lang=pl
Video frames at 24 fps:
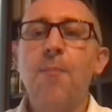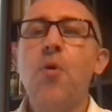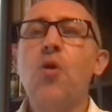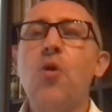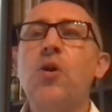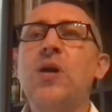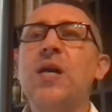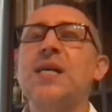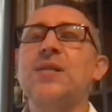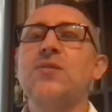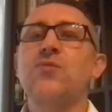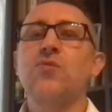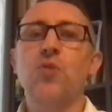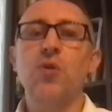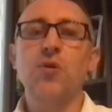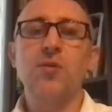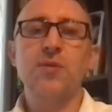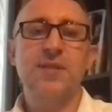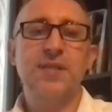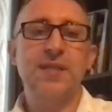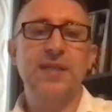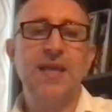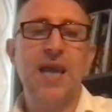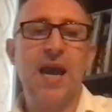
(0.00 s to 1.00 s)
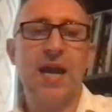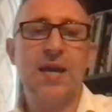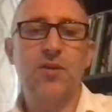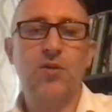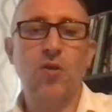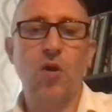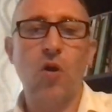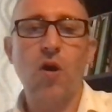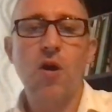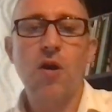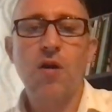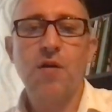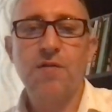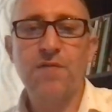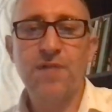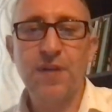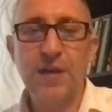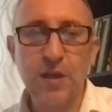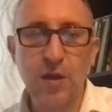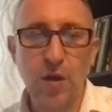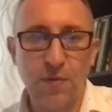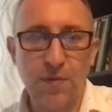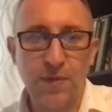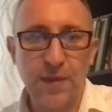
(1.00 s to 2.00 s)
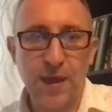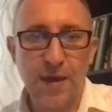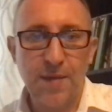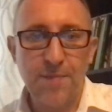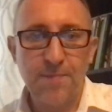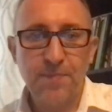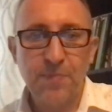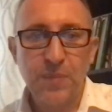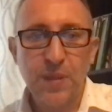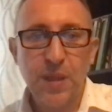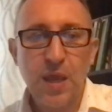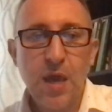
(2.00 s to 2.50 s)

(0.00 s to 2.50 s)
pokazujący, jak to wygląda.